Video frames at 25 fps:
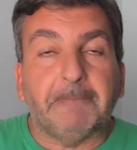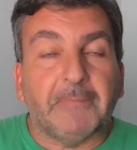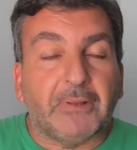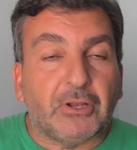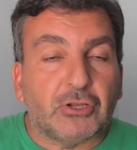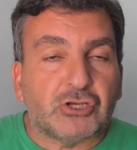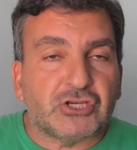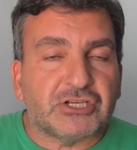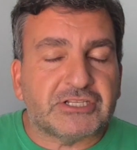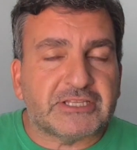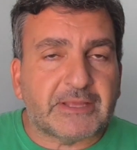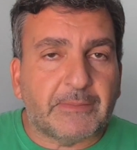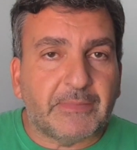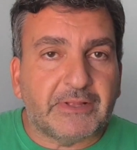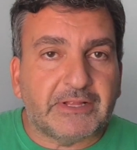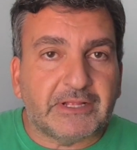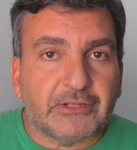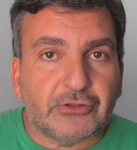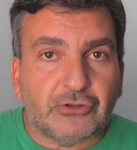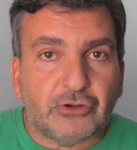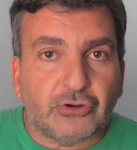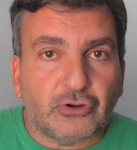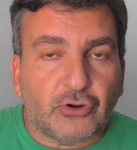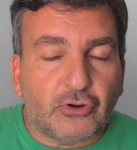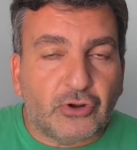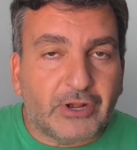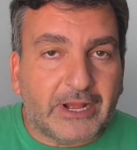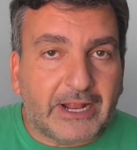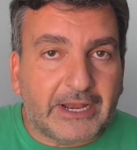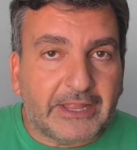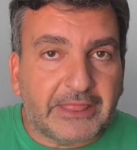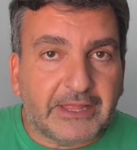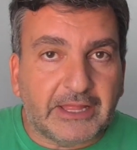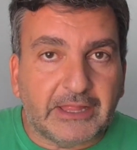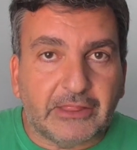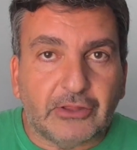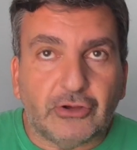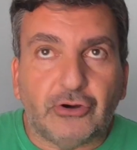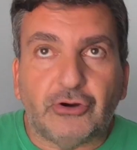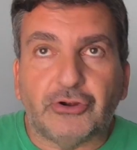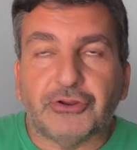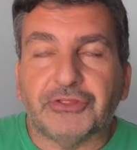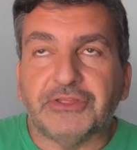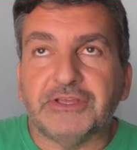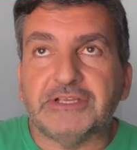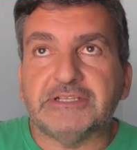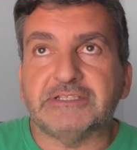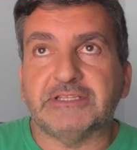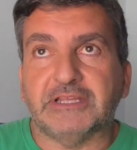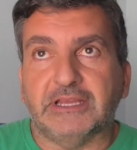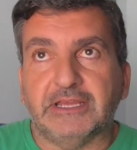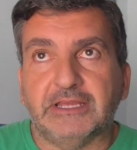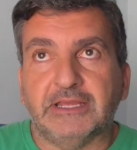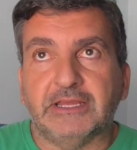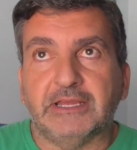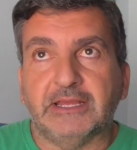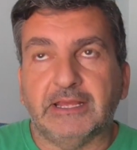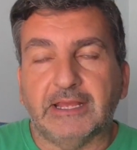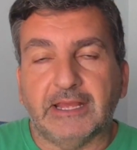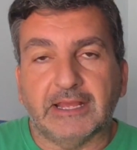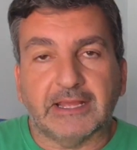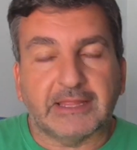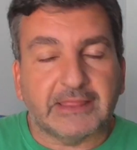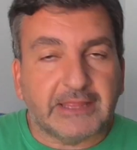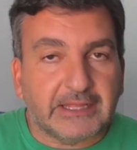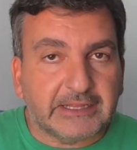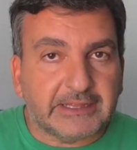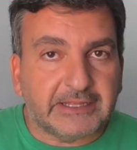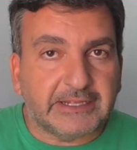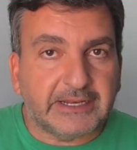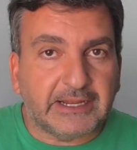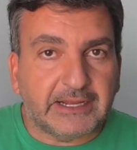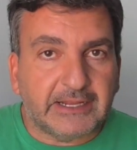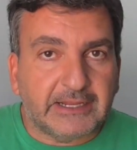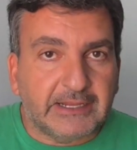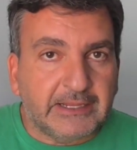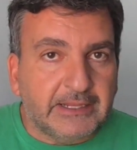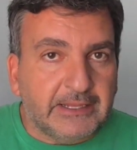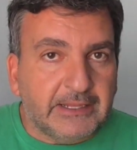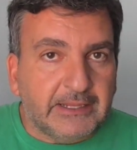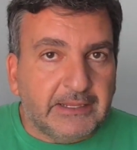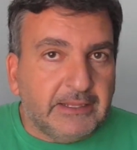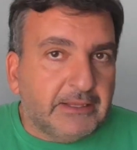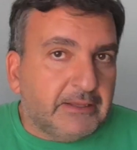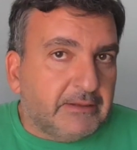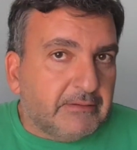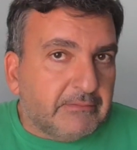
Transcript: nos están metiendo con calzador, Disney, etcétera,